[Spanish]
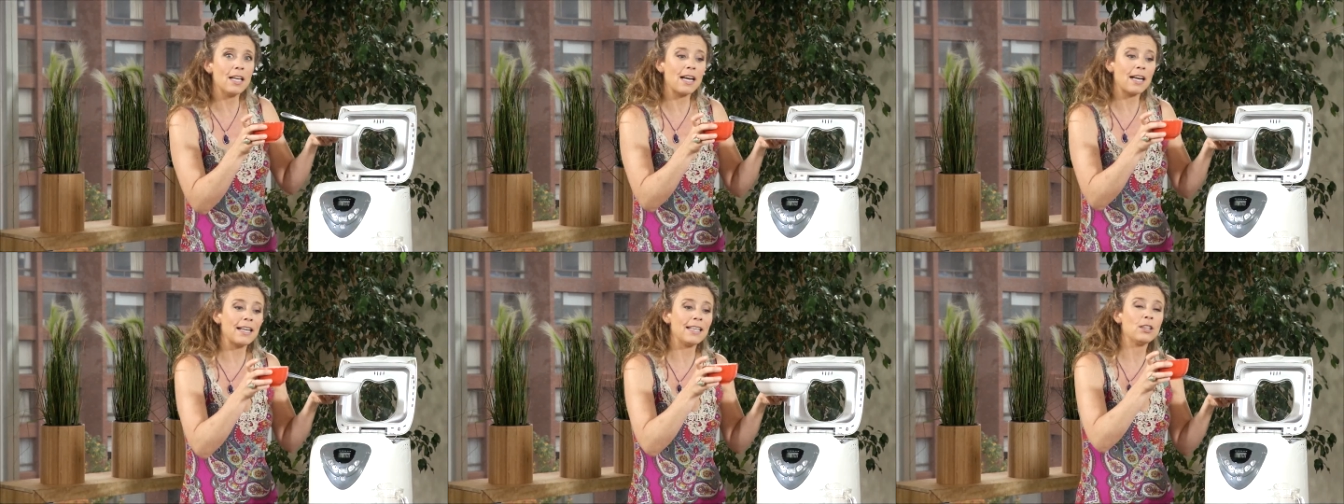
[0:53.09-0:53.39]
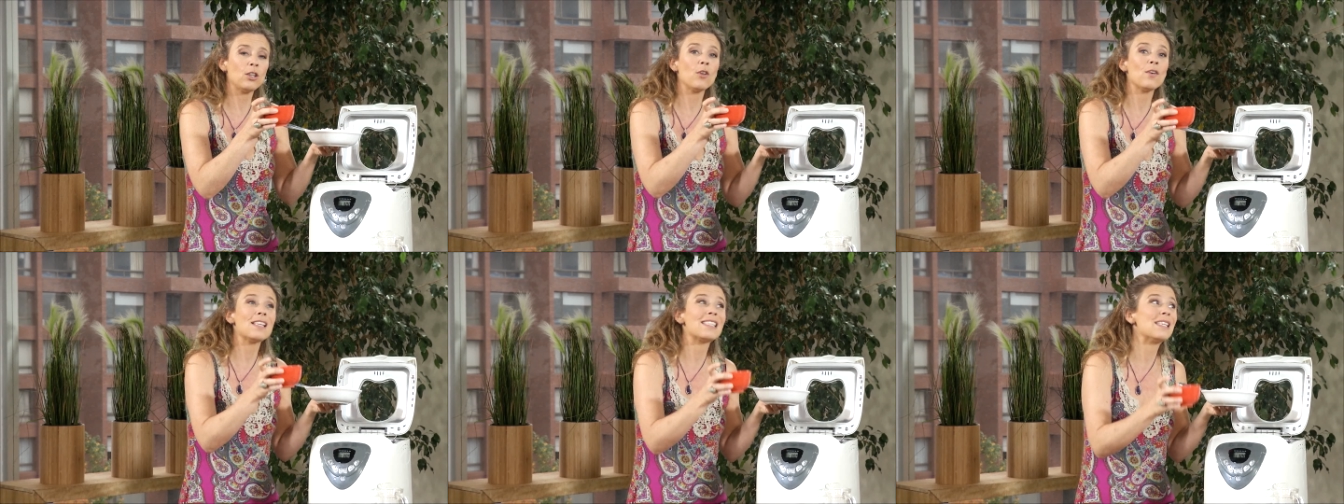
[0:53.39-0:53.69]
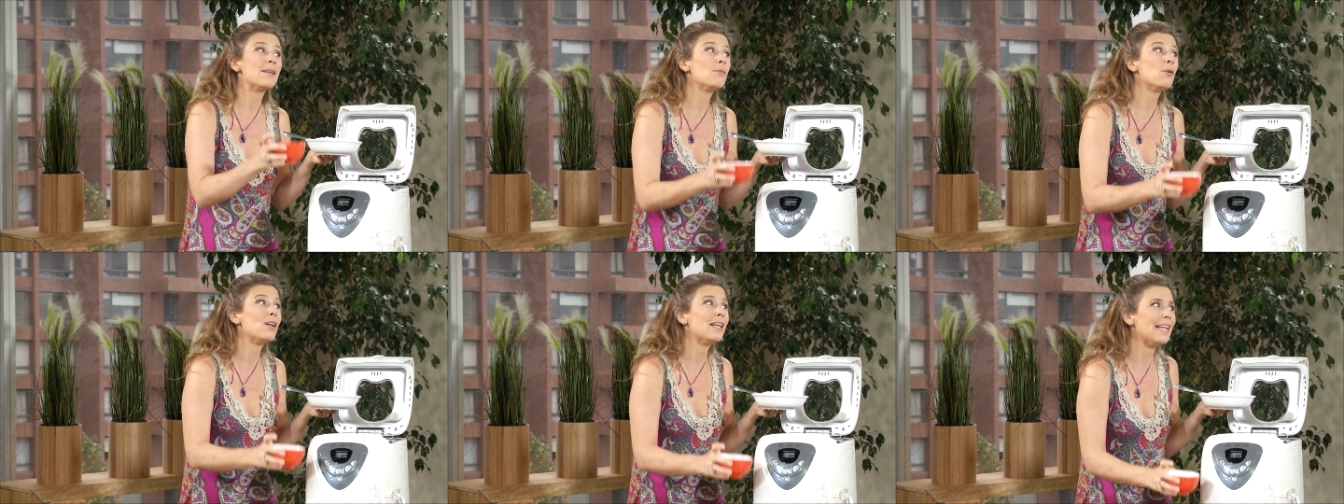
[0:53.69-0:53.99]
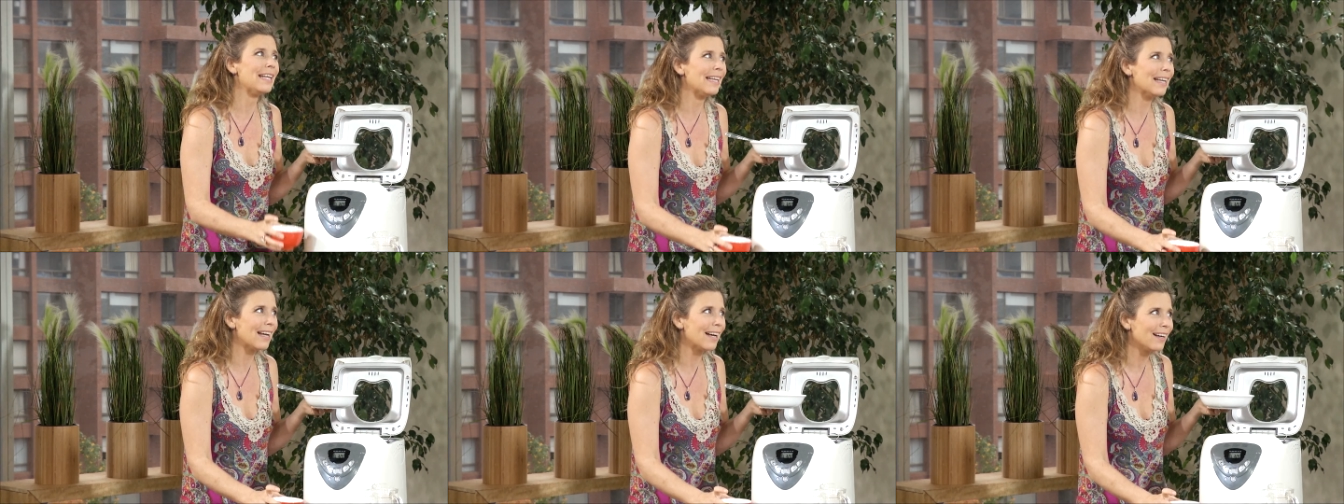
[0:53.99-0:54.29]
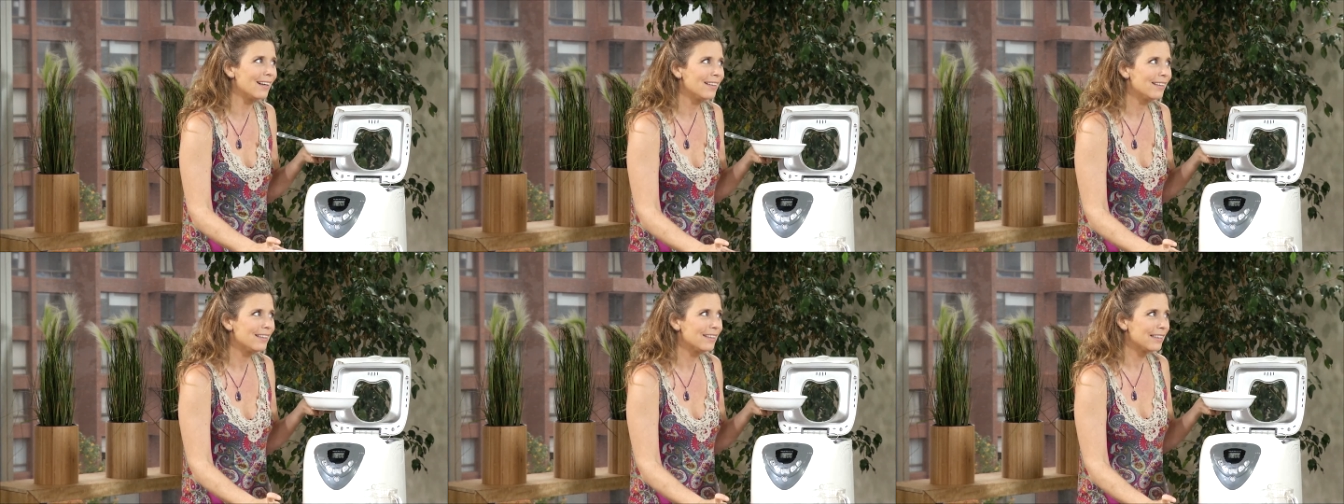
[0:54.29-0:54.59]
eh, y el resto de semolina.
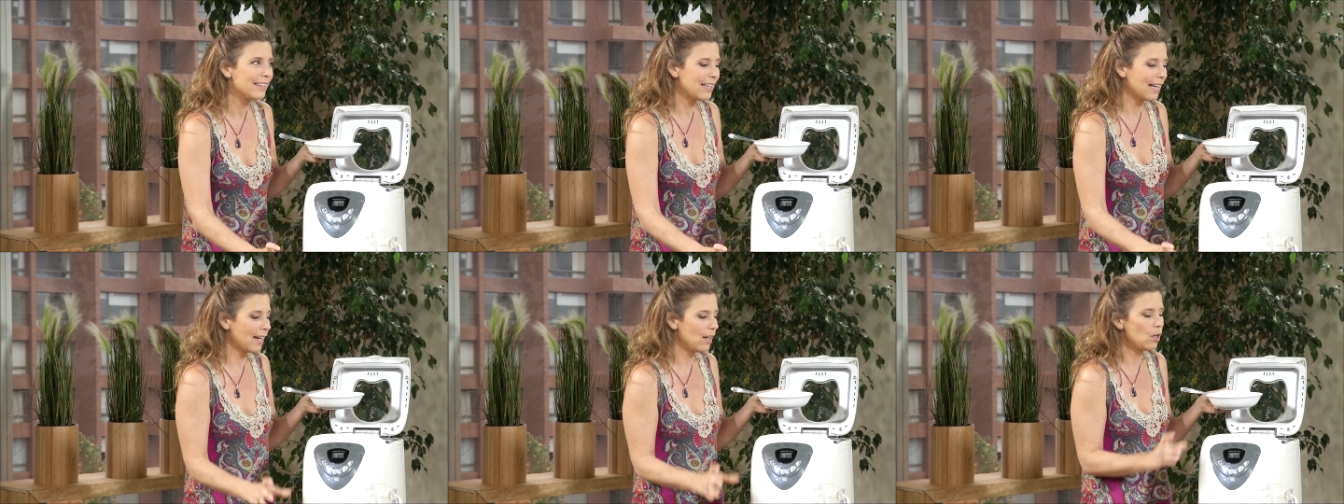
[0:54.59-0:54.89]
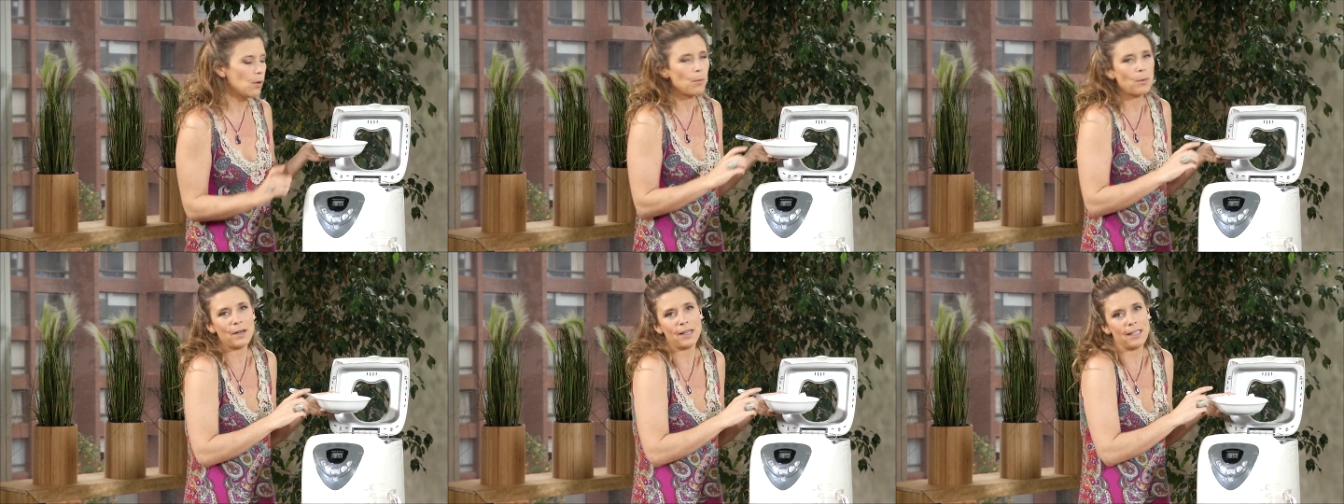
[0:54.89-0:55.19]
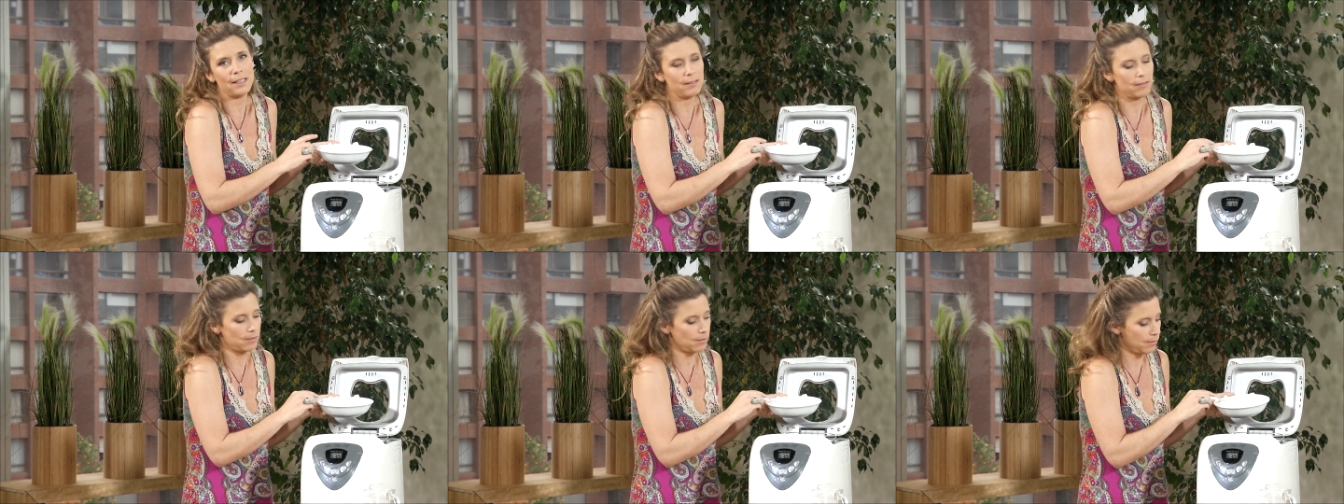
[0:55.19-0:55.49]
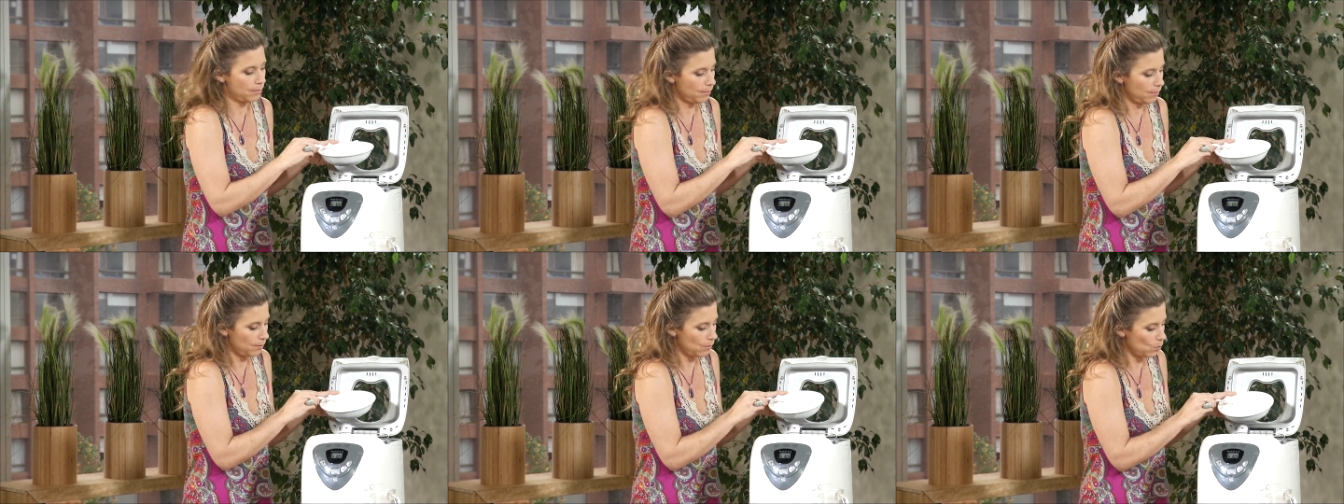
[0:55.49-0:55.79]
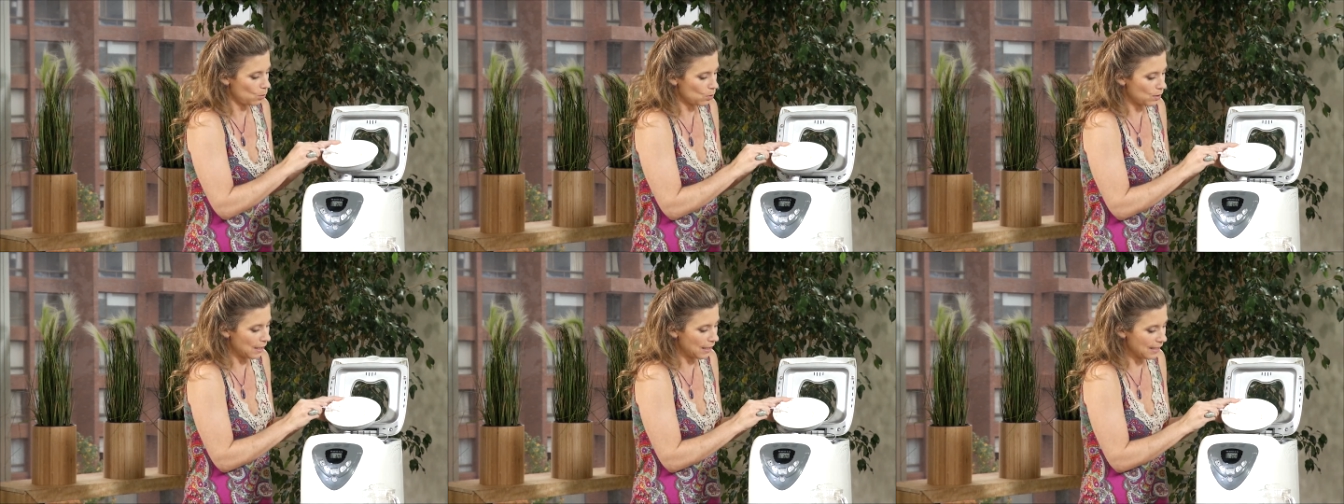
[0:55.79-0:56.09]
Ya. Ya lo pueden
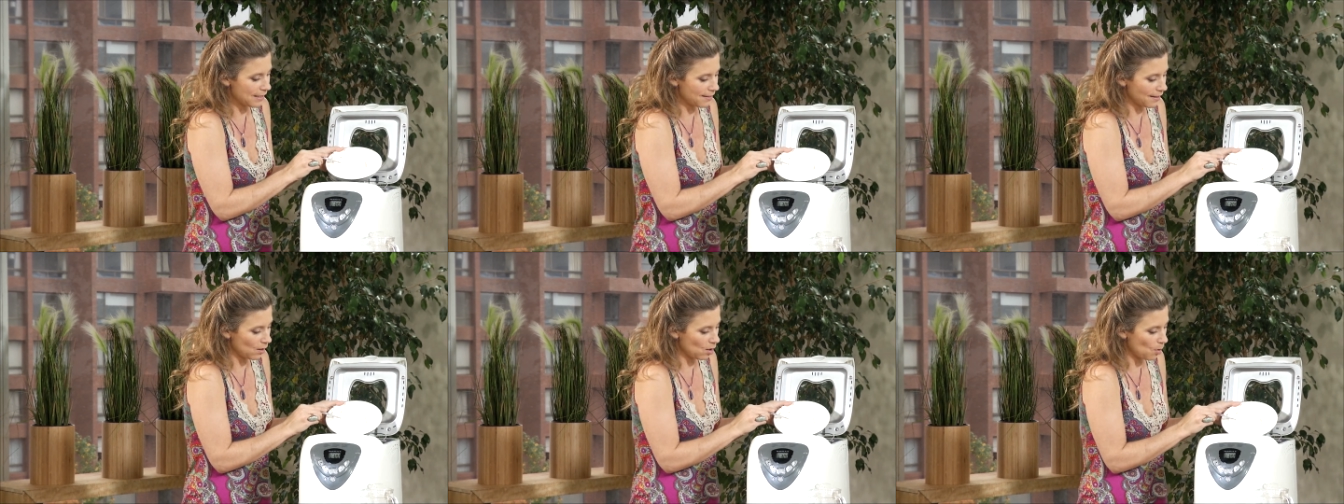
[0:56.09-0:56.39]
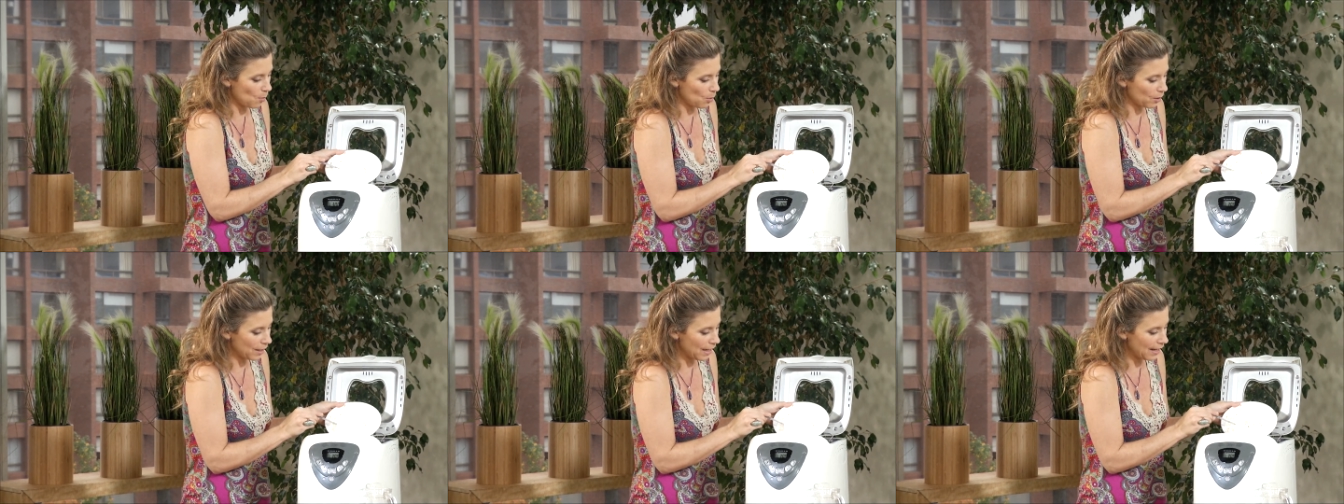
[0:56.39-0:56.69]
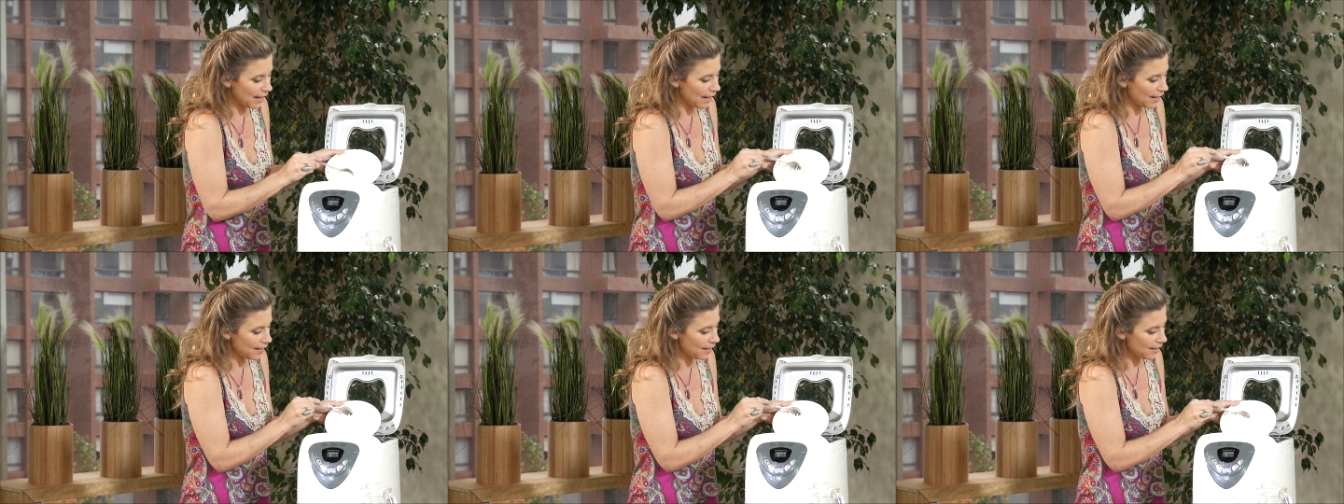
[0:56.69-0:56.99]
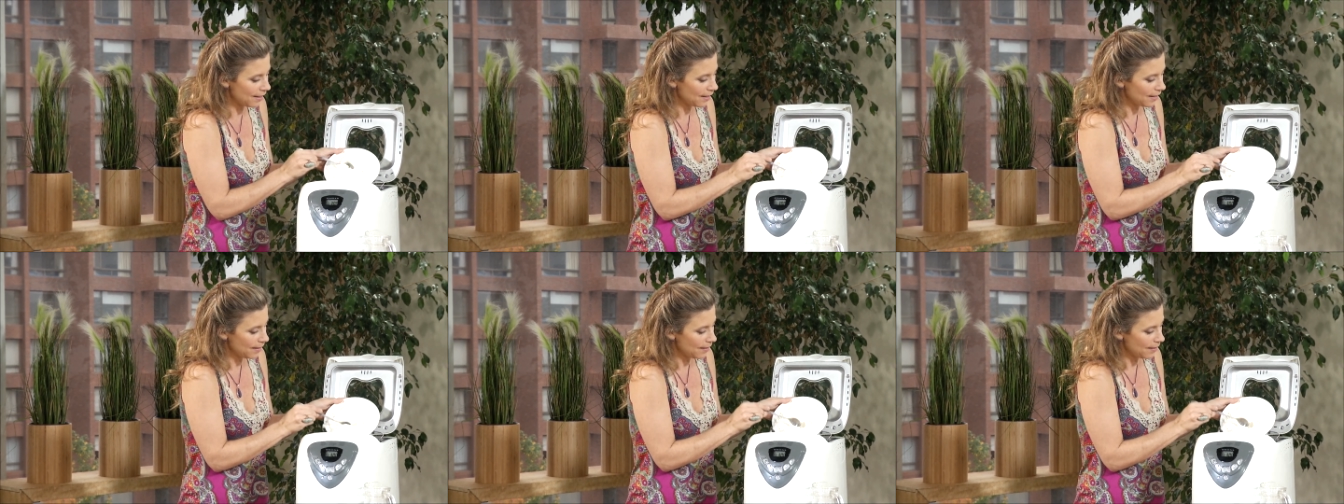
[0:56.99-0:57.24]
utilizar como quieran,